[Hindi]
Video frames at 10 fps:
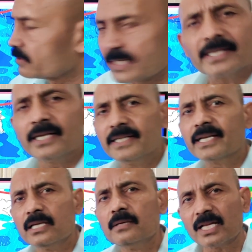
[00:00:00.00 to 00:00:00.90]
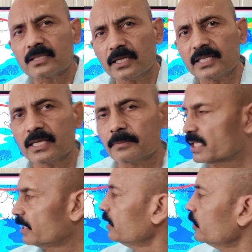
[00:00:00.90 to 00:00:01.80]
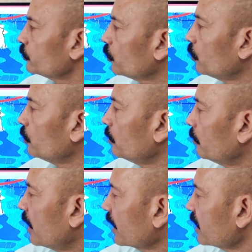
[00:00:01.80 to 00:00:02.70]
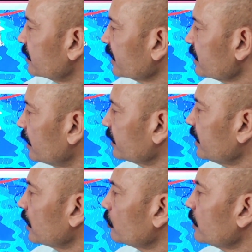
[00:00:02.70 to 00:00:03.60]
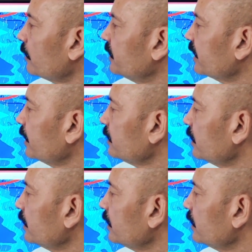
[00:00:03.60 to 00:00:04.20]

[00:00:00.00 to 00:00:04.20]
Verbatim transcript: सेंट्रल इंडिया की ही बात कर लेते हैं पहले तो महाराष्ट्र के ज़्यादातर इलाकों में आप देखिए